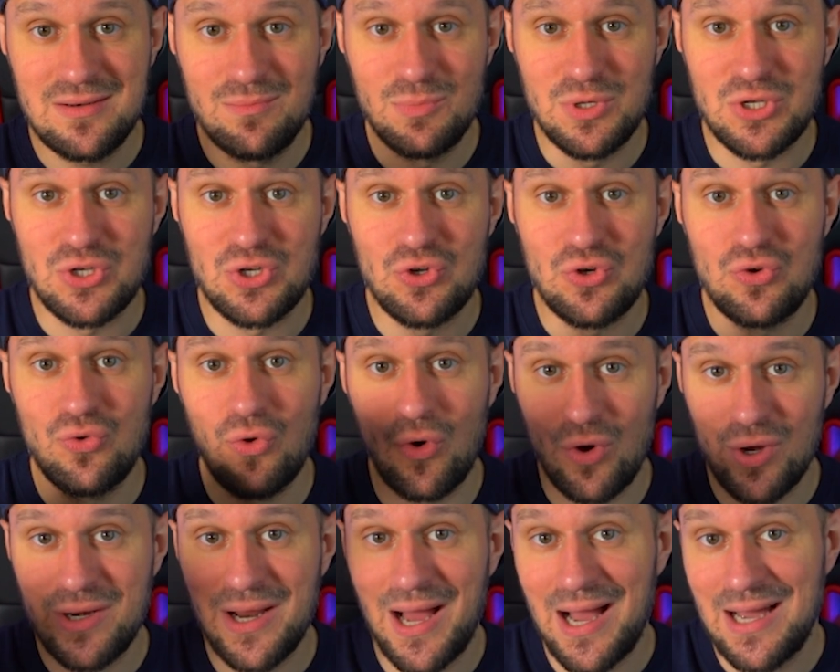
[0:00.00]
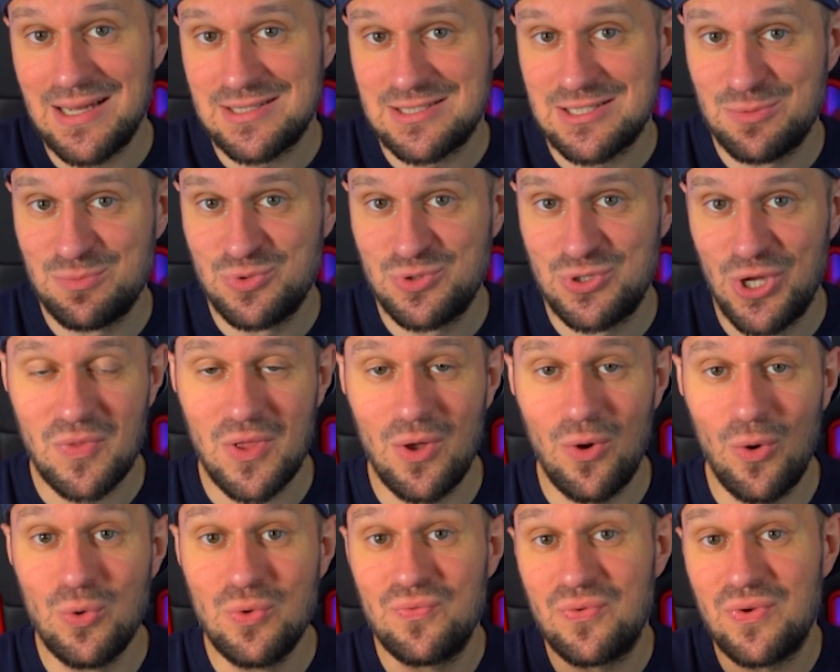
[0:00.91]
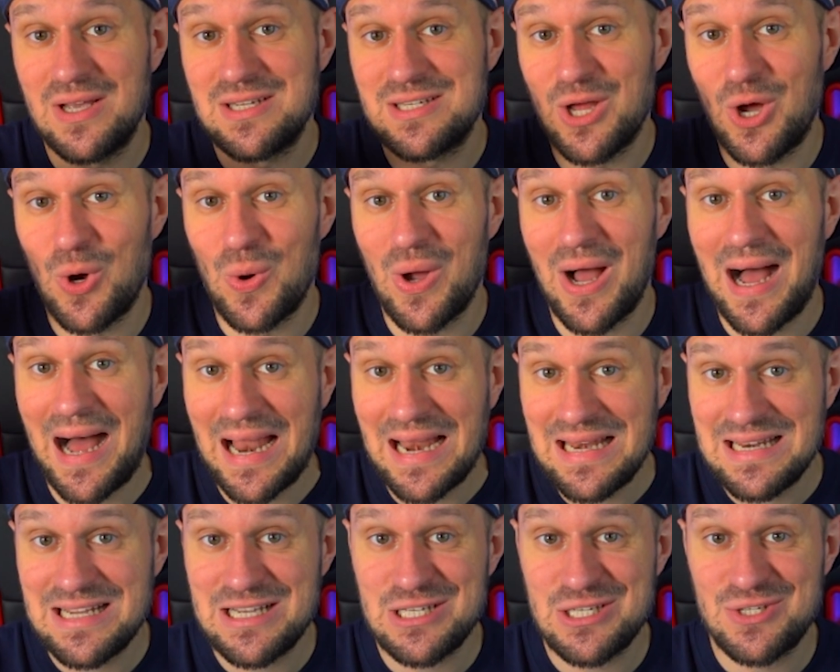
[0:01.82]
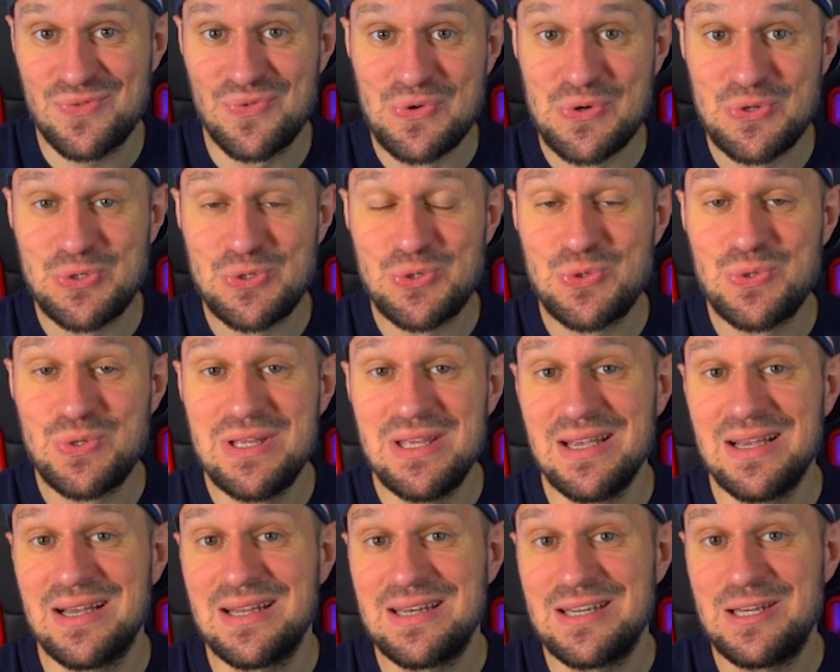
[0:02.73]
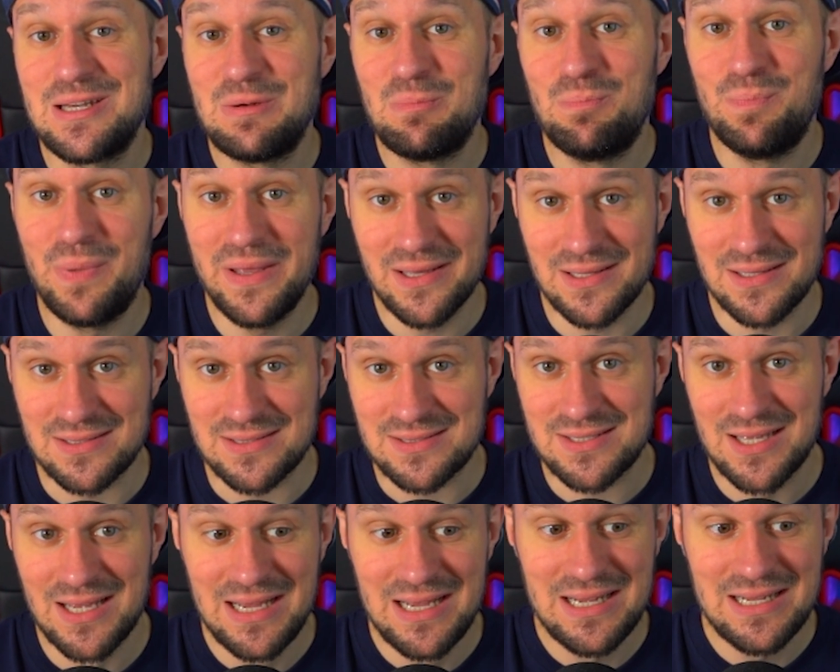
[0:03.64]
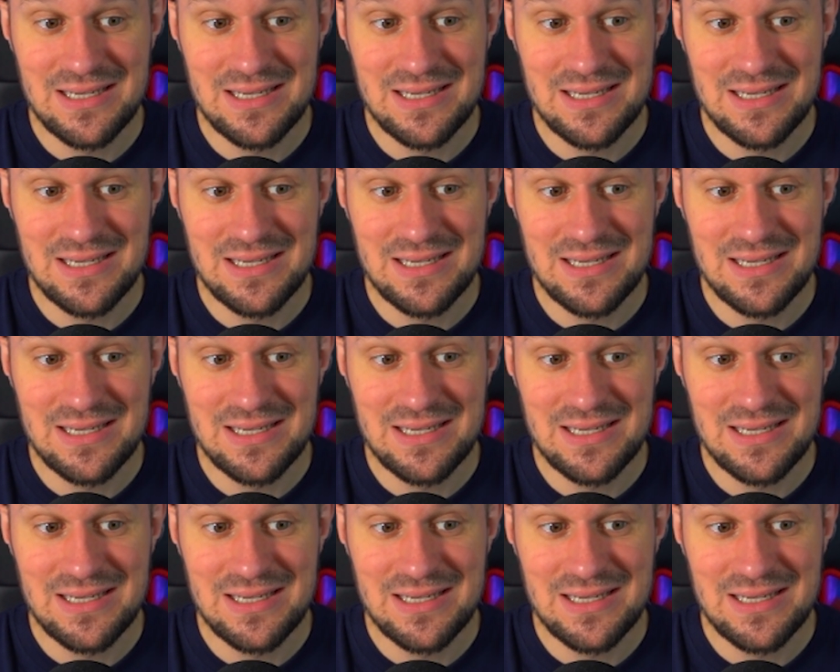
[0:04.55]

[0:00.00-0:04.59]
mit neuen Items und vielleicht auch anders funktionierenden Builds.